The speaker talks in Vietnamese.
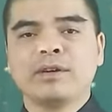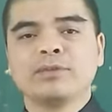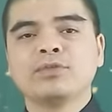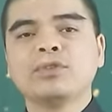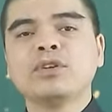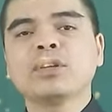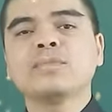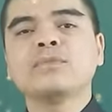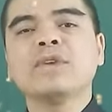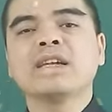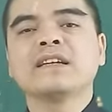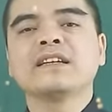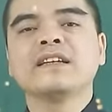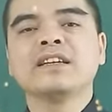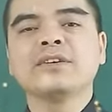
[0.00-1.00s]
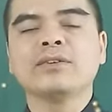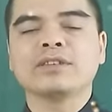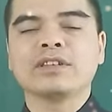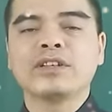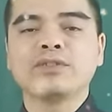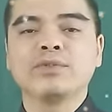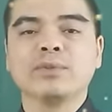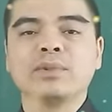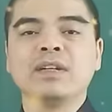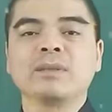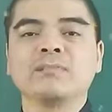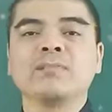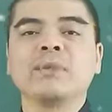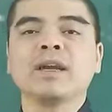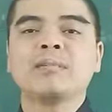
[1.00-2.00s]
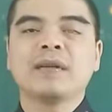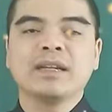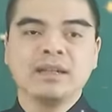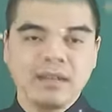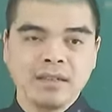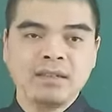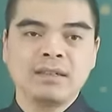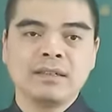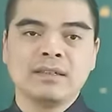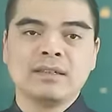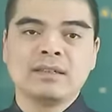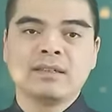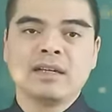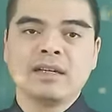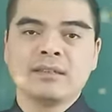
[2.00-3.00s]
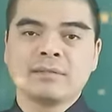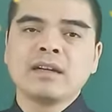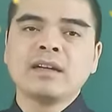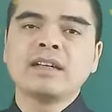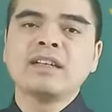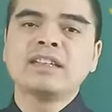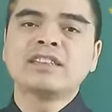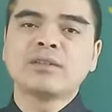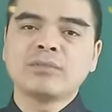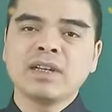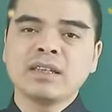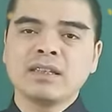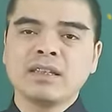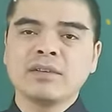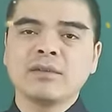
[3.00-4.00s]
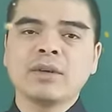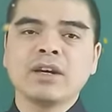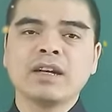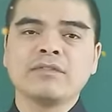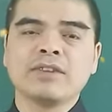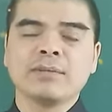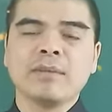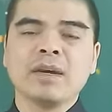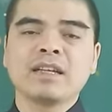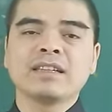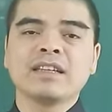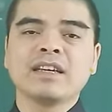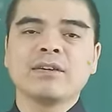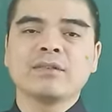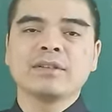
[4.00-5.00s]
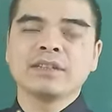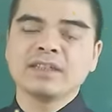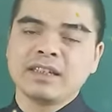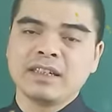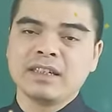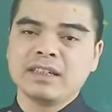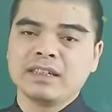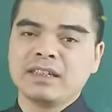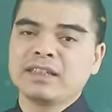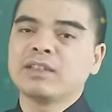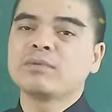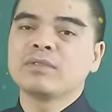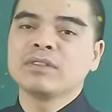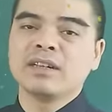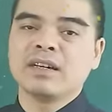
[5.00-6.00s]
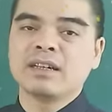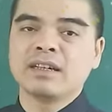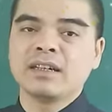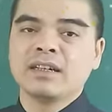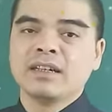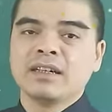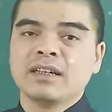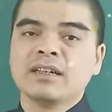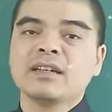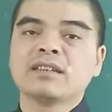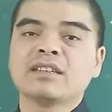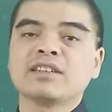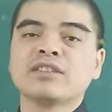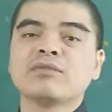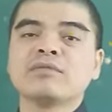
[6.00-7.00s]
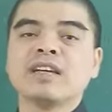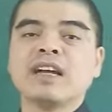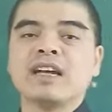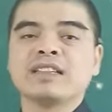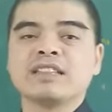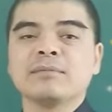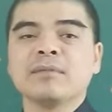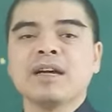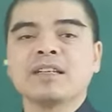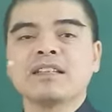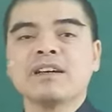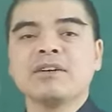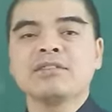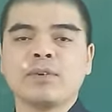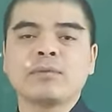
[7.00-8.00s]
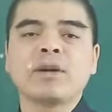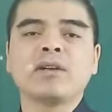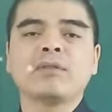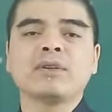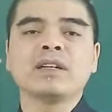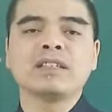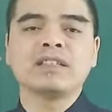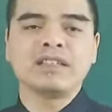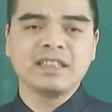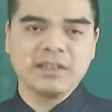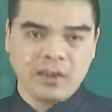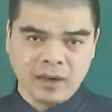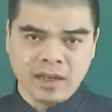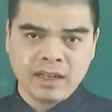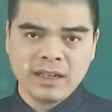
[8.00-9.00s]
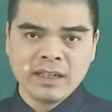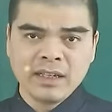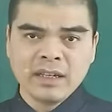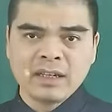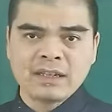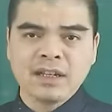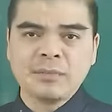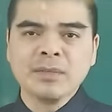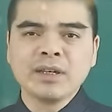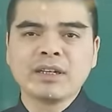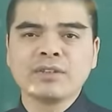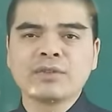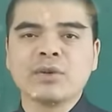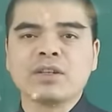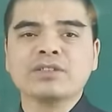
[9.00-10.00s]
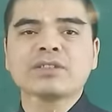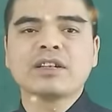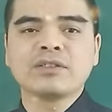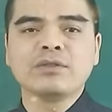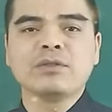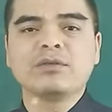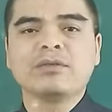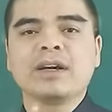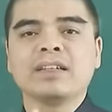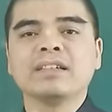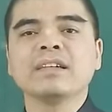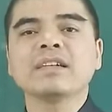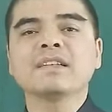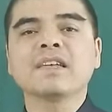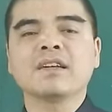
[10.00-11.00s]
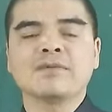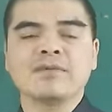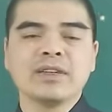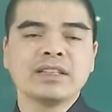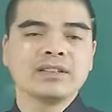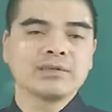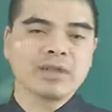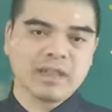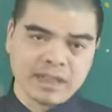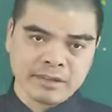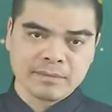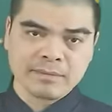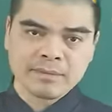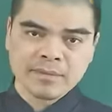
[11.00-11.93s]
giúp cho cái vận khí của gia chủ được may mắn hơn Đấy. người đi sông đất thì cũng cần phải mang theo những gì thì thông thường ấy người tới thông nhà sẽ mang theo những phong bao lì xì đỏ để mừng tuổi cho gia chủ và những cái thành viên trong gia đình